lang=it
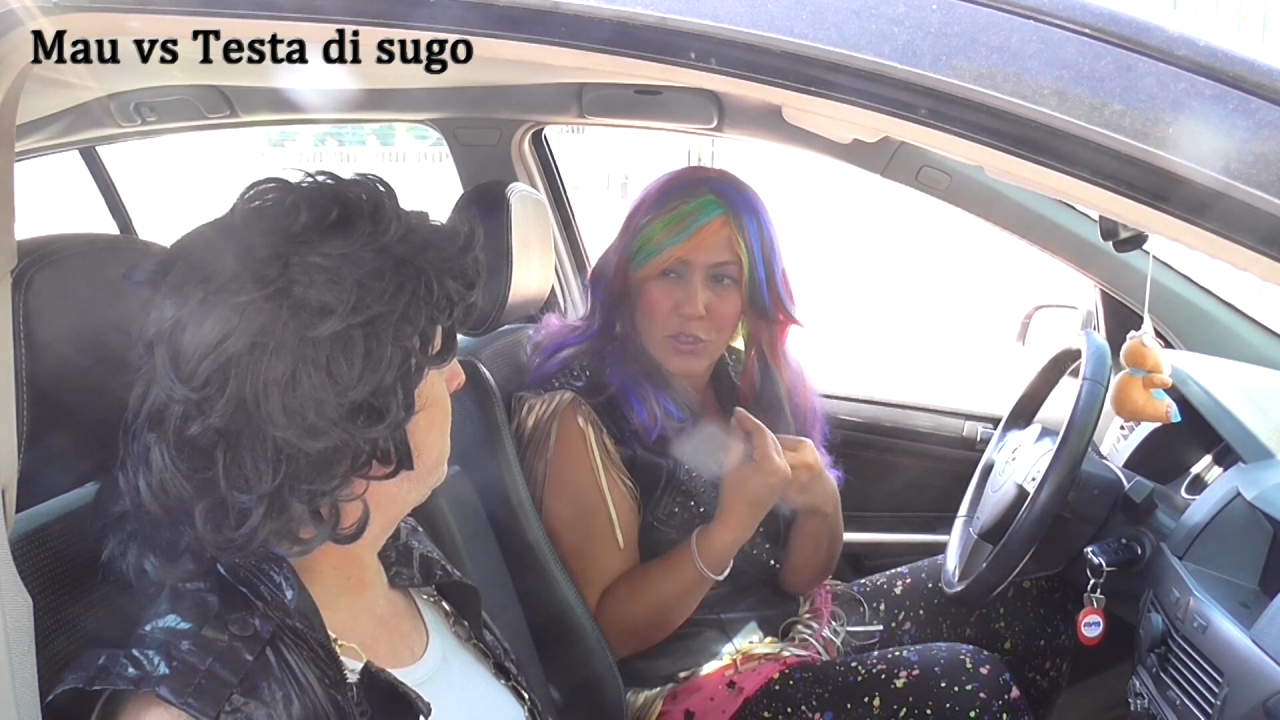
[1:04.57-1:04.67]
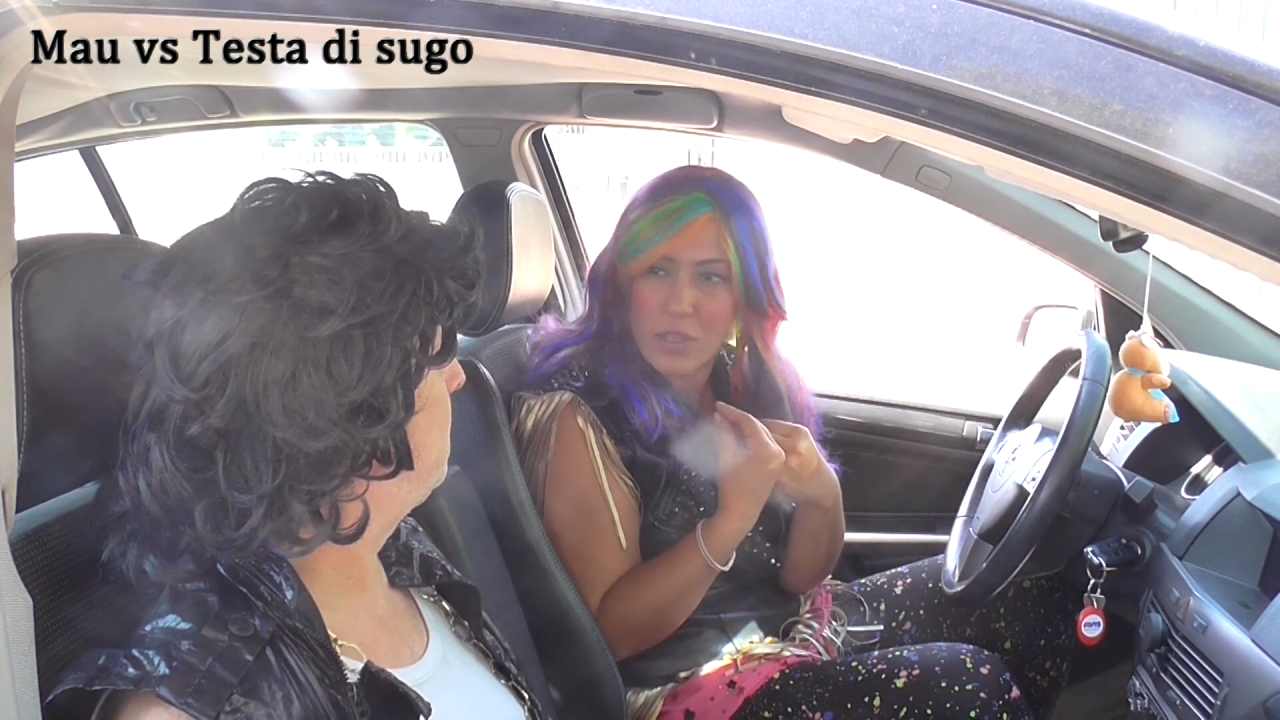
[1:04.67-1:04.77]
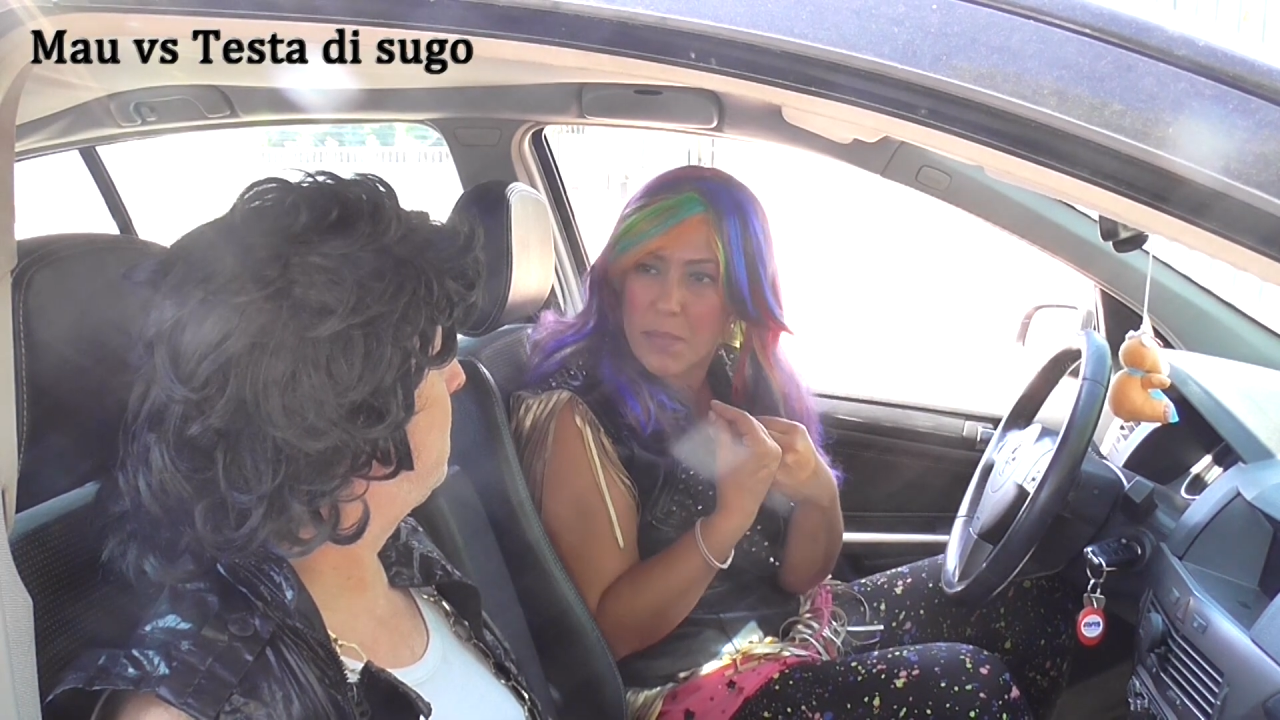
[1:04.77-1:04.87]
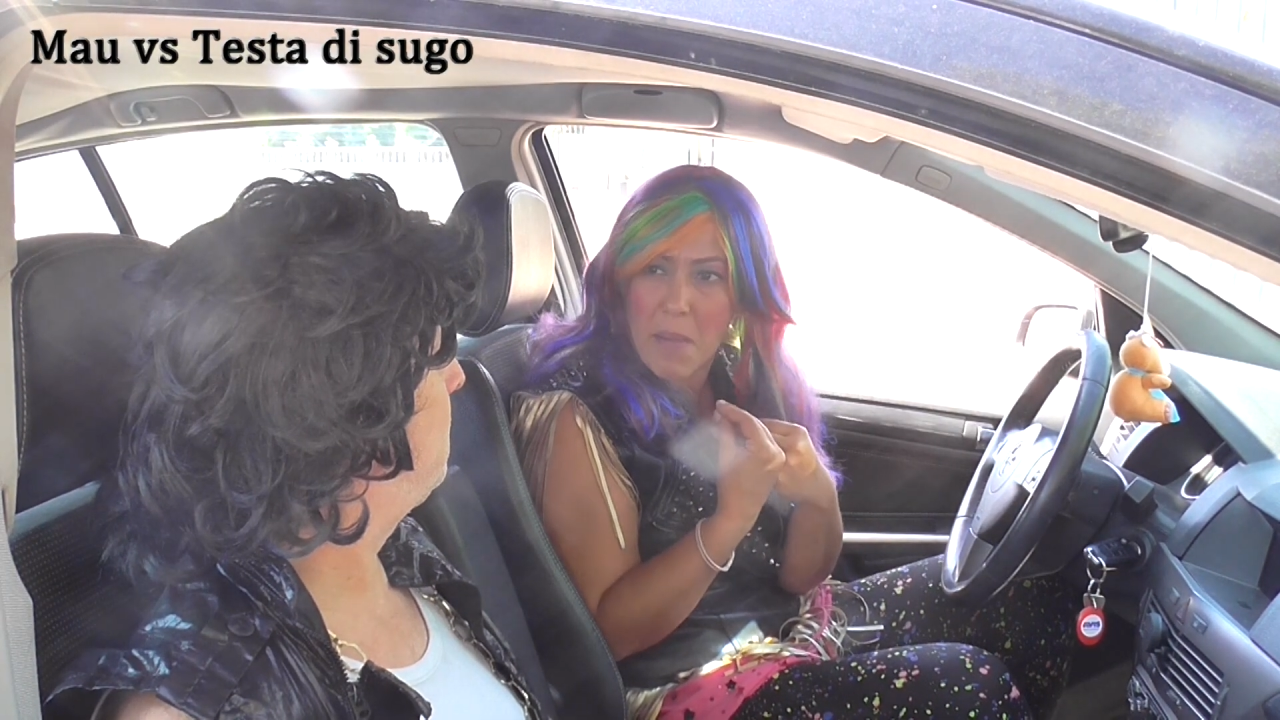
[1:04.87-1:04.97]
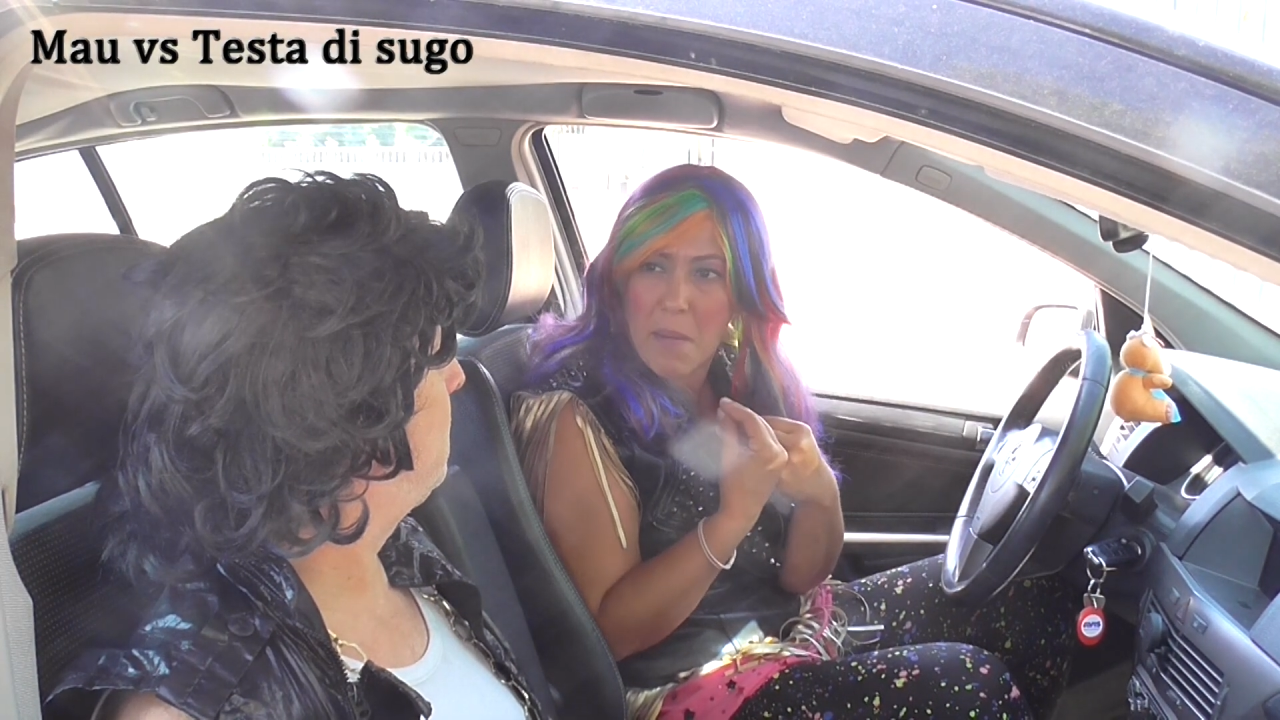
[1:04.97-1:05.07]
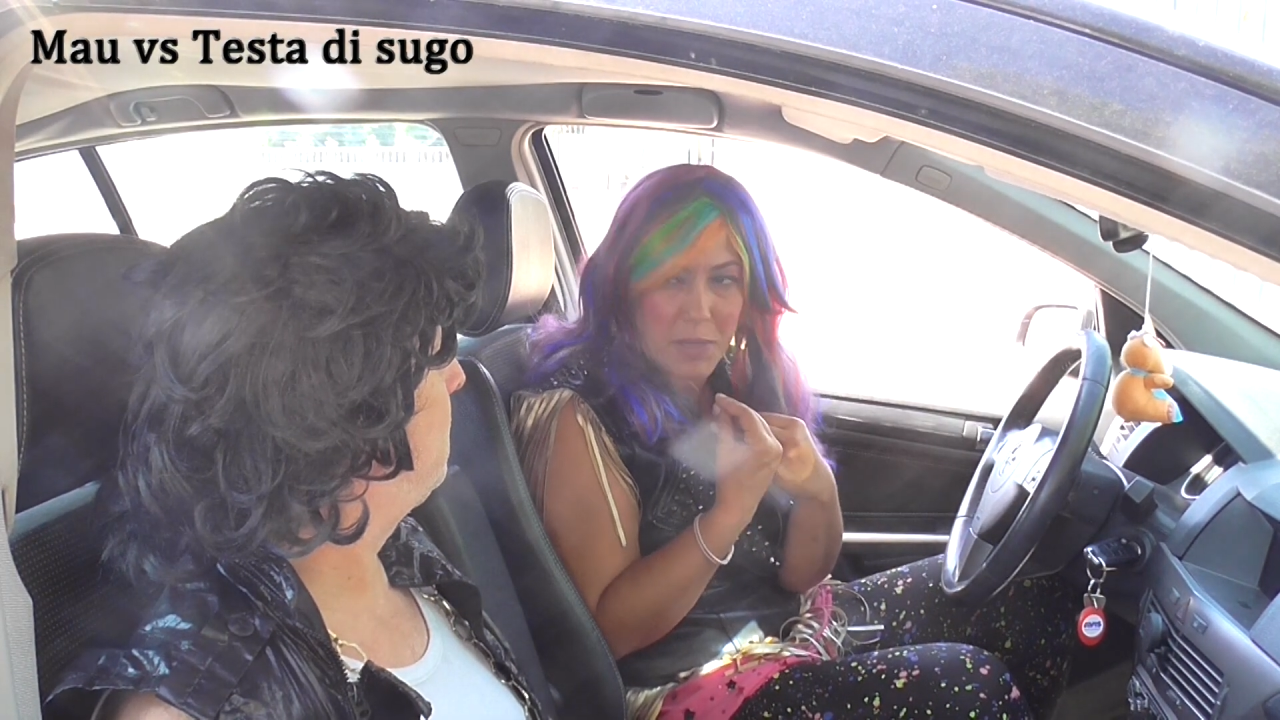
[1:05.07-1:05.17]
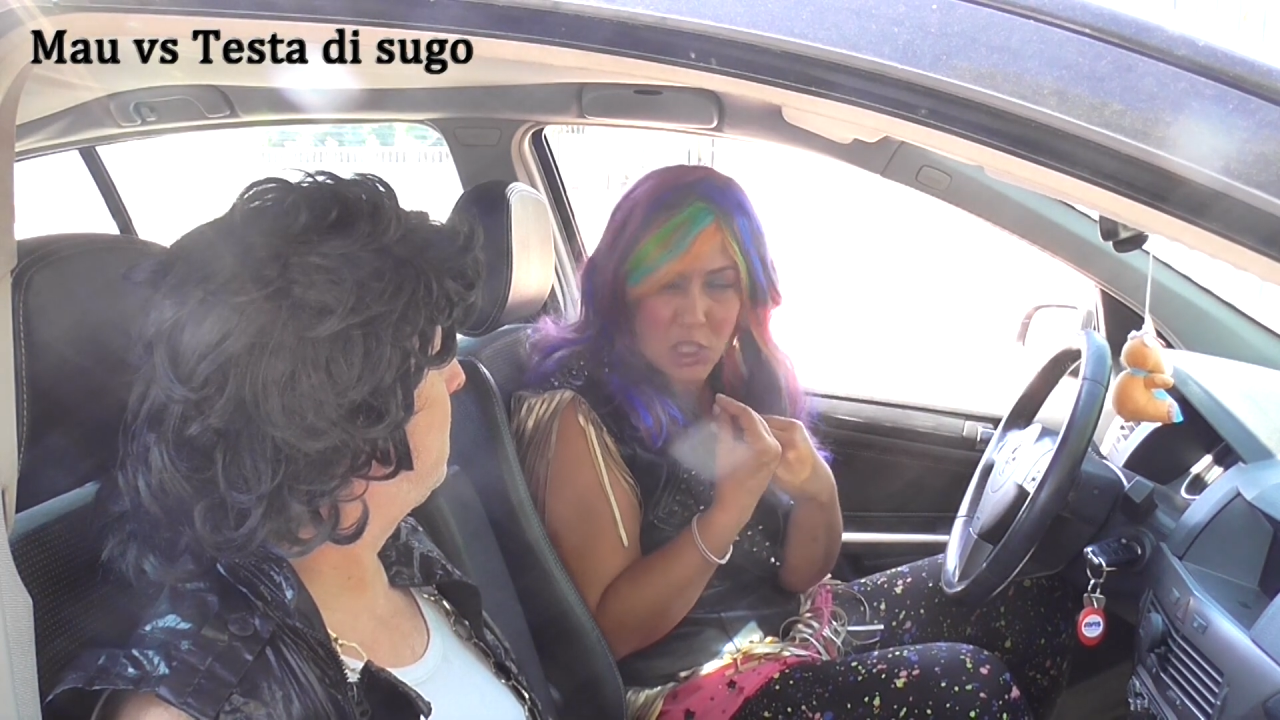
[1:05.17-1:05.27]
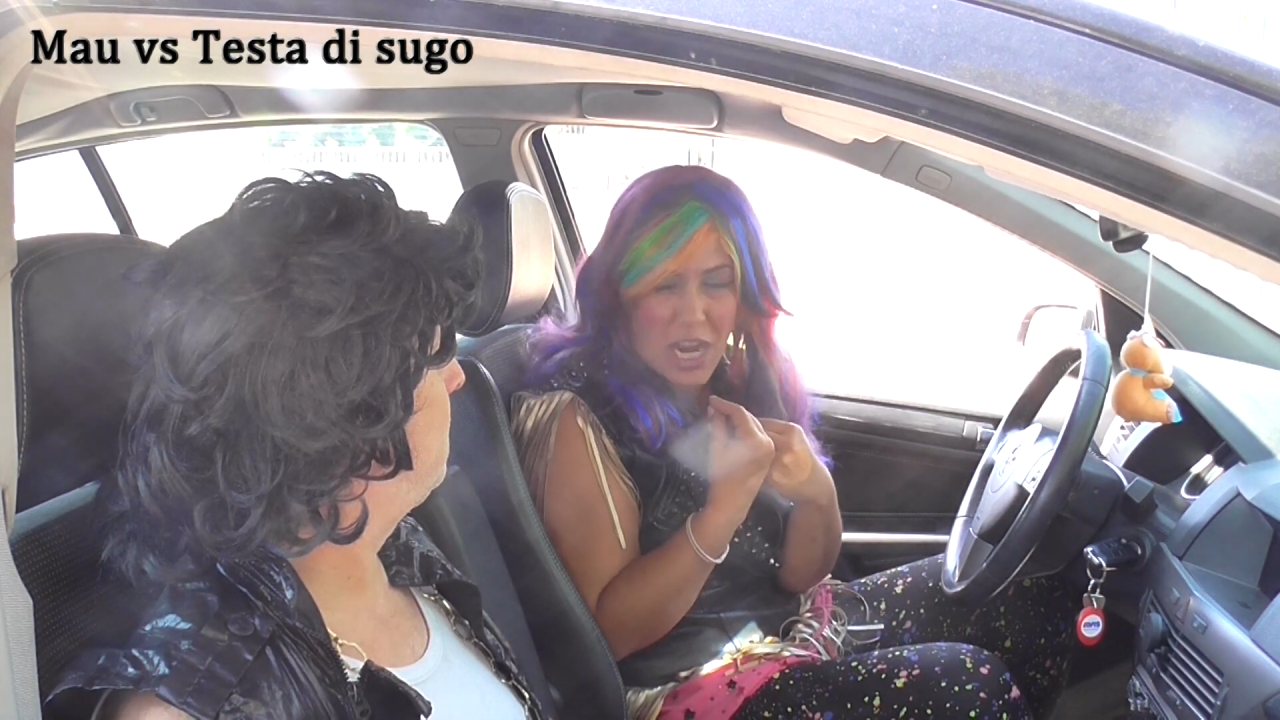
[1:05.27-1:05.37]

da mia mamma e c'era